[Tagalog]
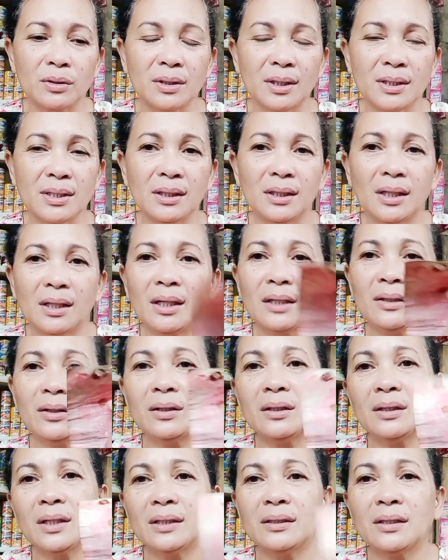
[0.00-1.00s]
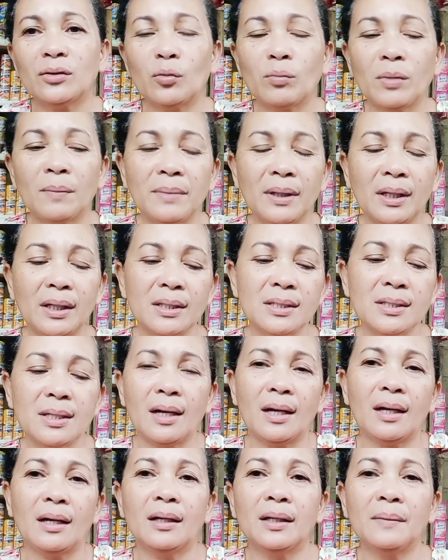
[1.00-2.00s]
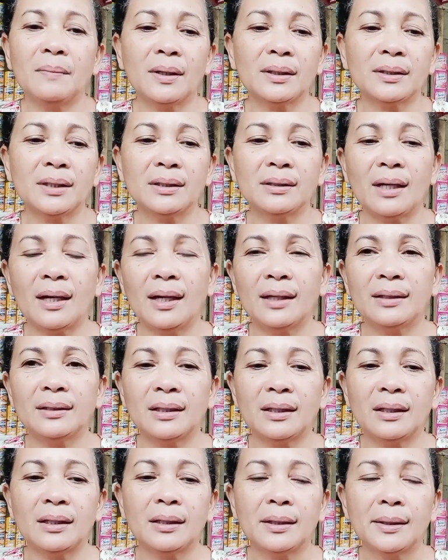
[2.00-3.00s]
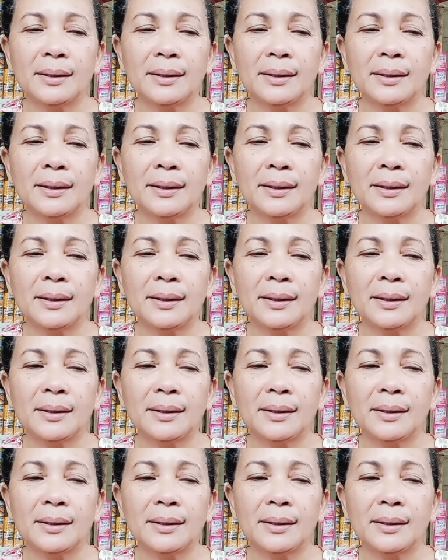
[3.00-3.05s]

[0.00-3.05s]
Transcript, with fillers: Kasi hindi, na, hindi niya ito mabili sa ibang tindahan eh.